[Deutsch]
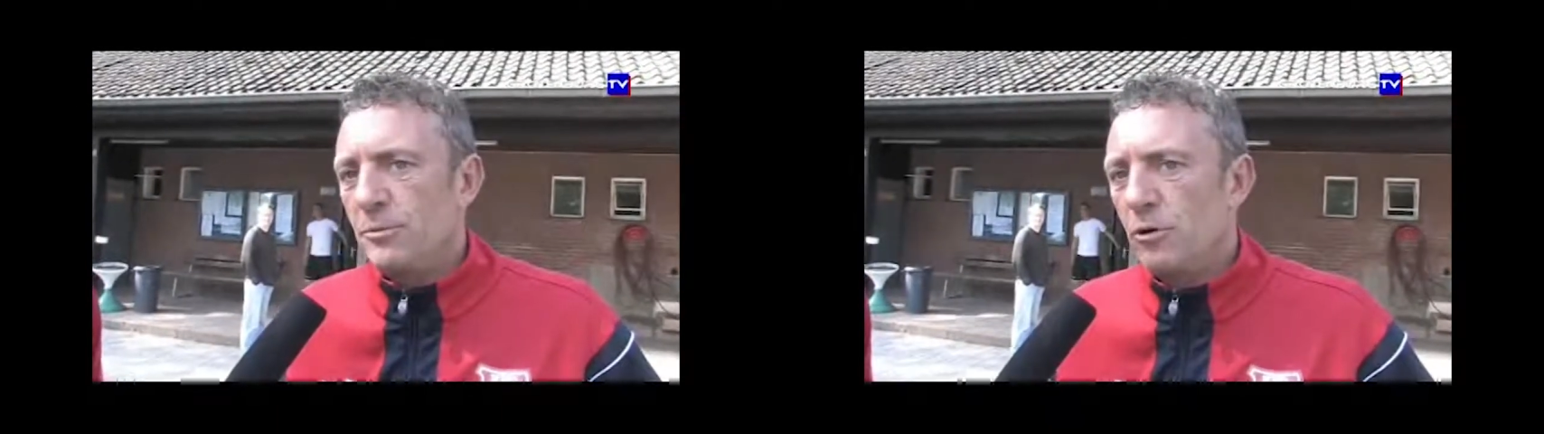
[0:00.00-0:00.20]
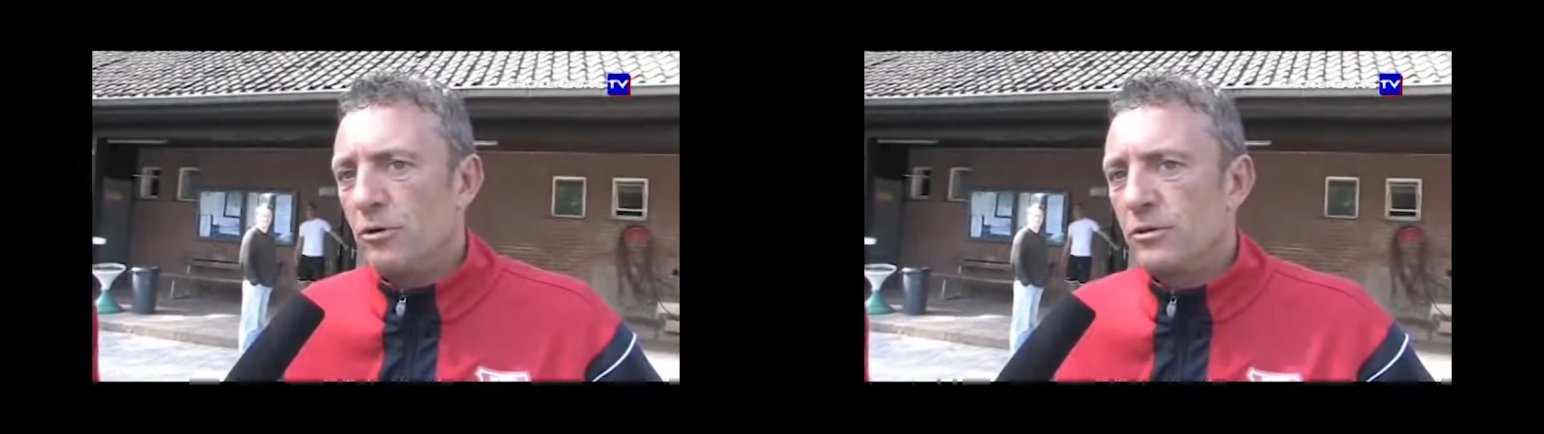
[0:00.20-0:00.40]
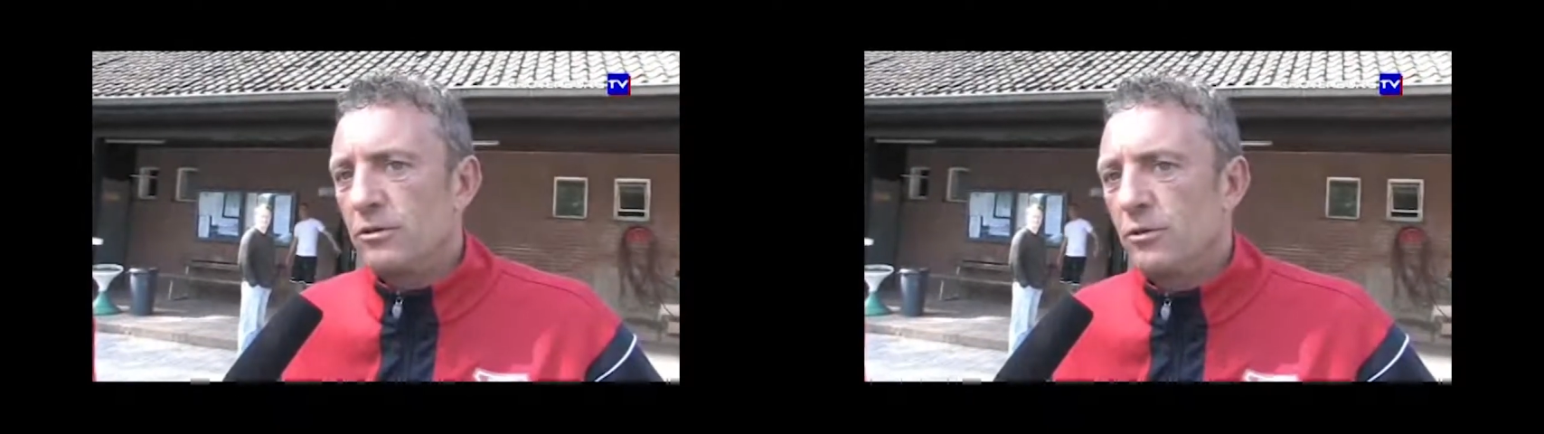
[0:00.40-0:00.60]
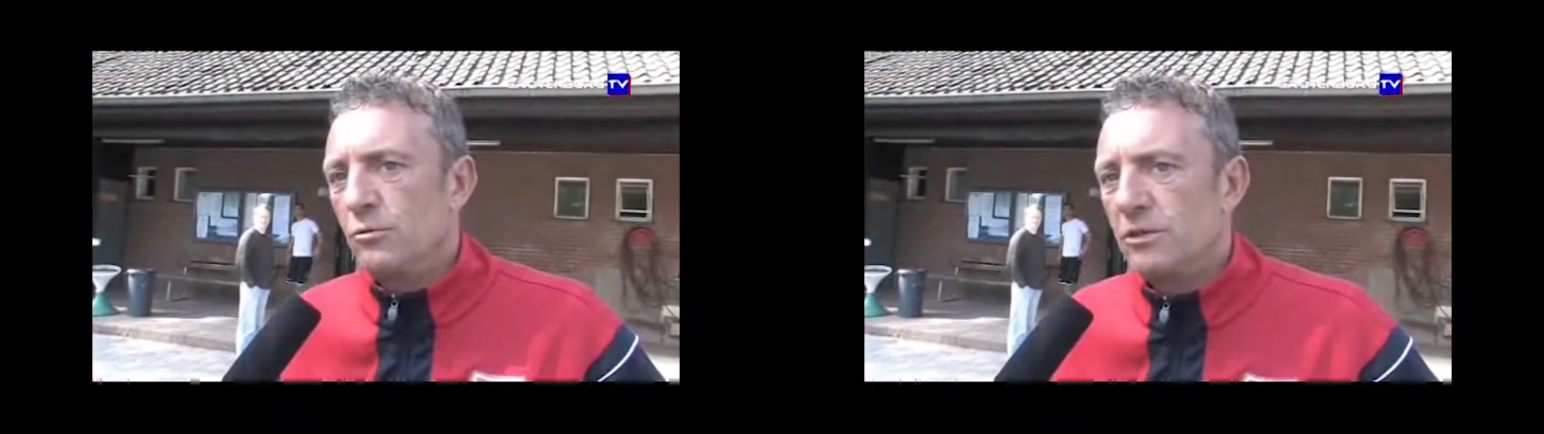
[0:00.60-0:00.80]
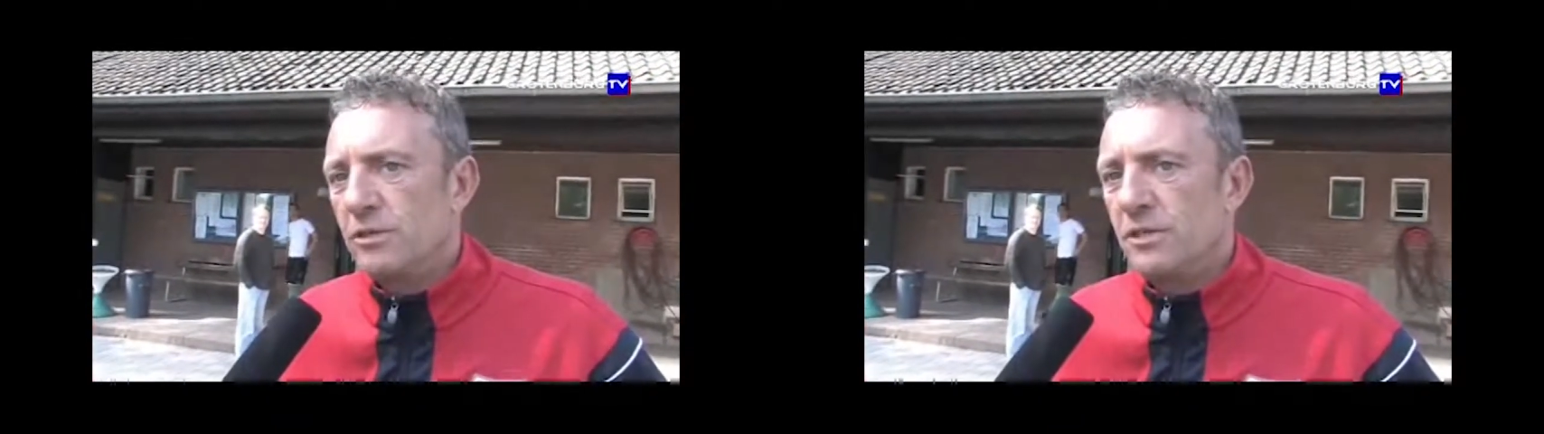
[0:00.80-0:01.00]
morgen die
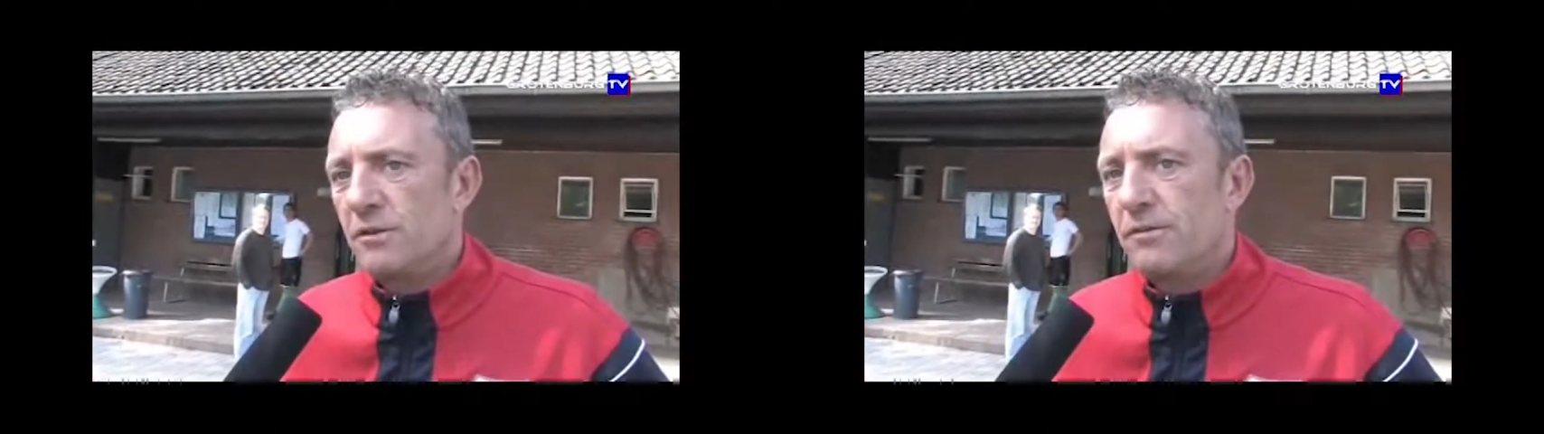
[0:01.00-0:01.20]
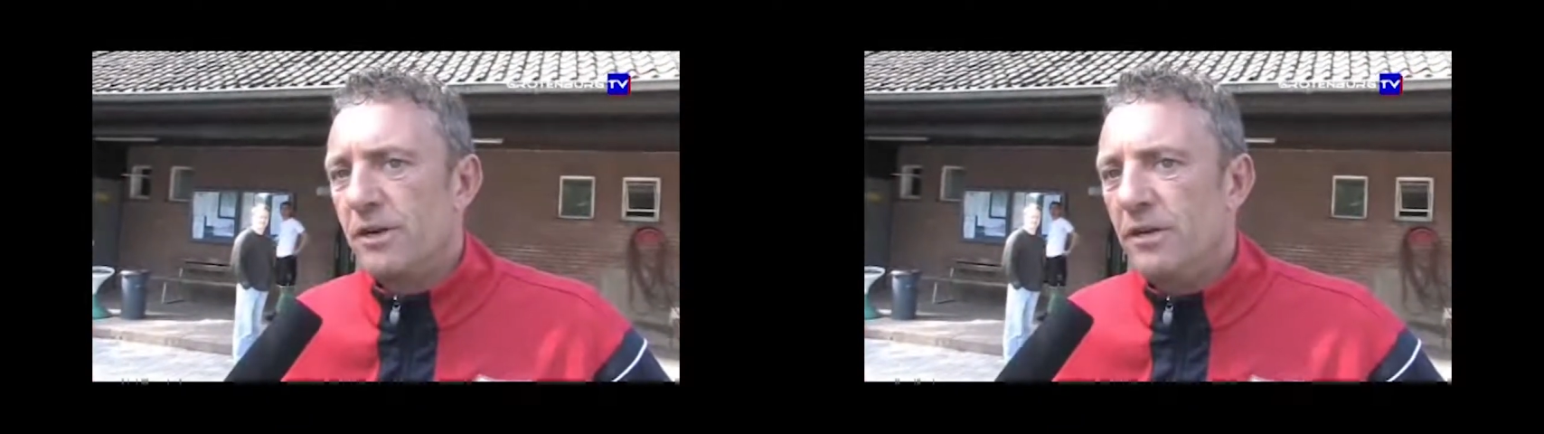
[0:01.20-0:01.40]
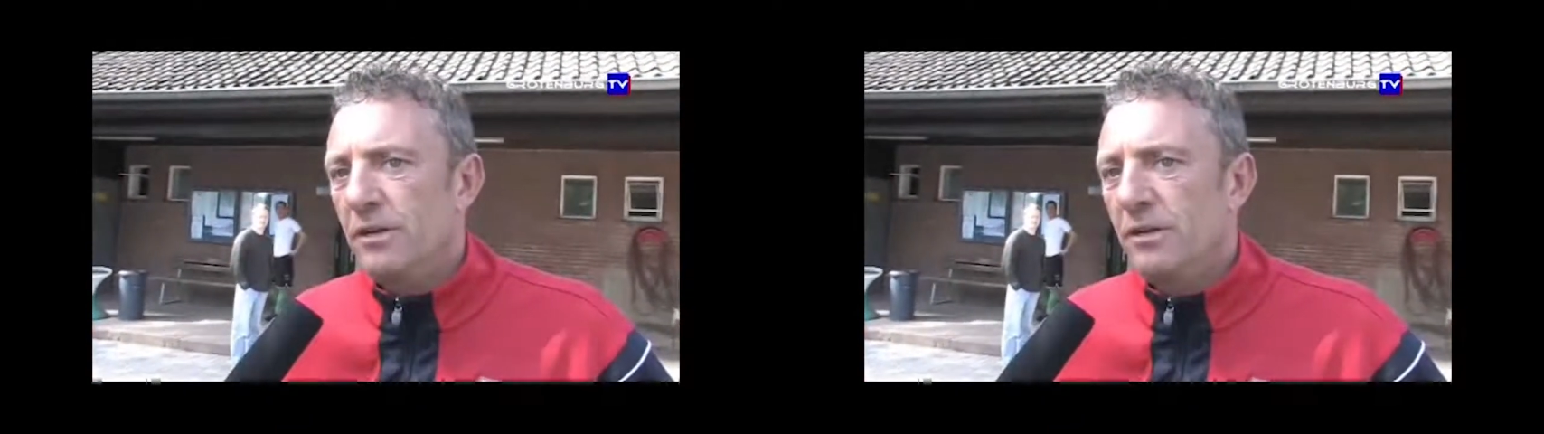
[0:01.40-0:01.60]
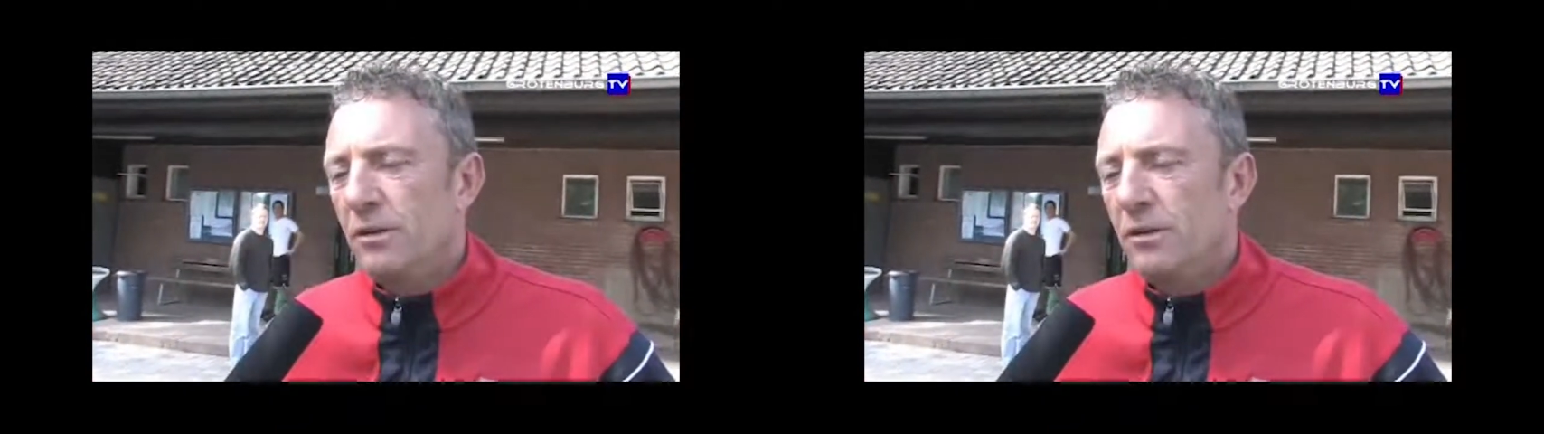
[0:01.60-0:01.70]
Jungs einen Tag frei.